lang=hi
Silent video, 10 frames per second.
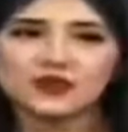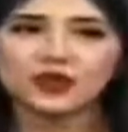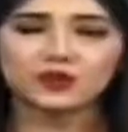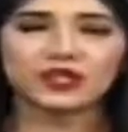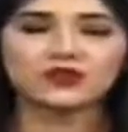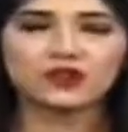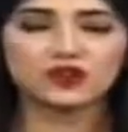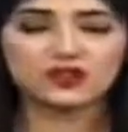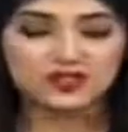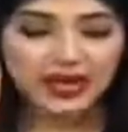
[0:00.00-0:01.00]
जस्ट रिकॉर्डिंग
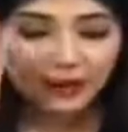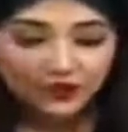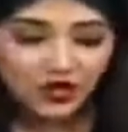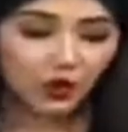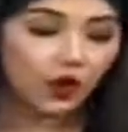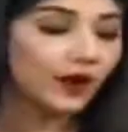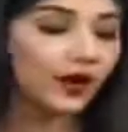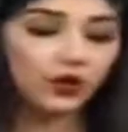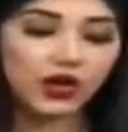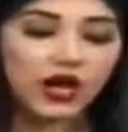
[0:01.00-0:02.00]
वीडियोज़ और स्नैपचैट ओ
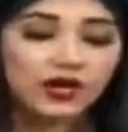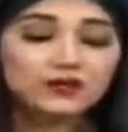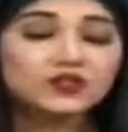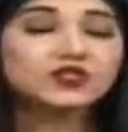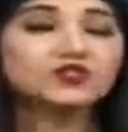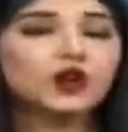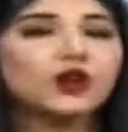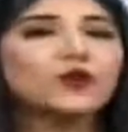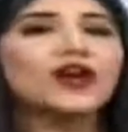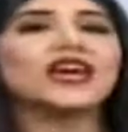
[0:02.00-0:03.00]
माई गॉड आई एम
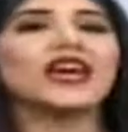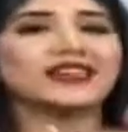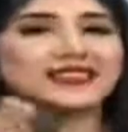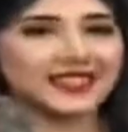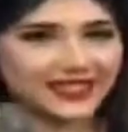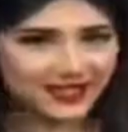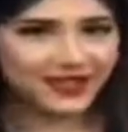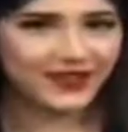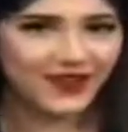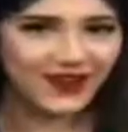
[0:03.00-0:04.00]
सो
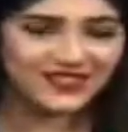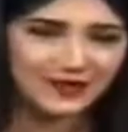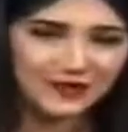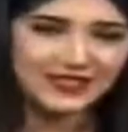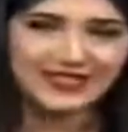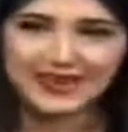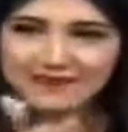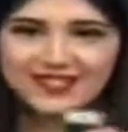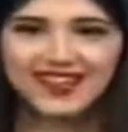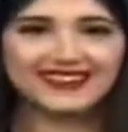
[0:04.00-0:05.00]
एडिक्टेड गाइज जो
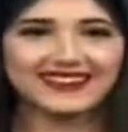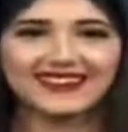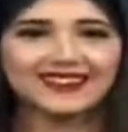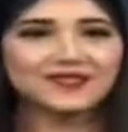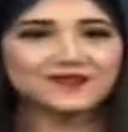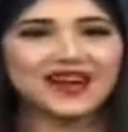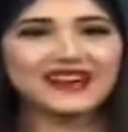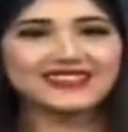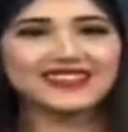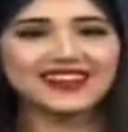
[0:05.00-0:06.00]
स्नैपचैट है तो मैं
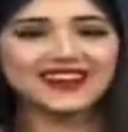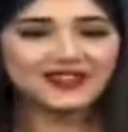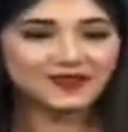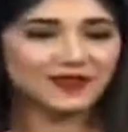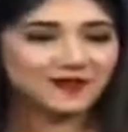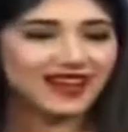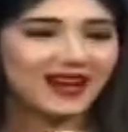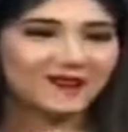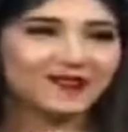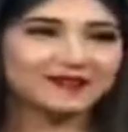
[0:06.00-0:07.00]
आजकल हर कोई भी
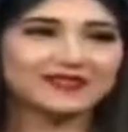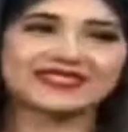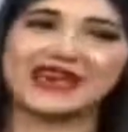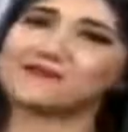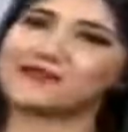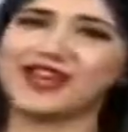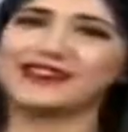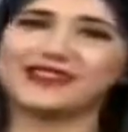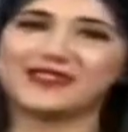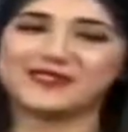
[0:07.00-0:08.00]
काम हो रहा था तो मैं
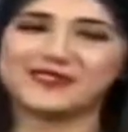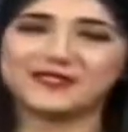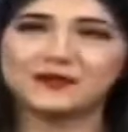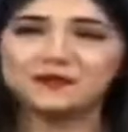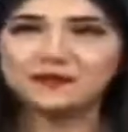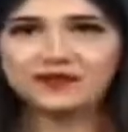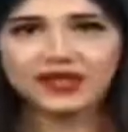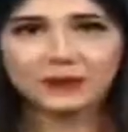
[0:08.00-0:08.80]
स्नैपचैट कर रही होती हूँ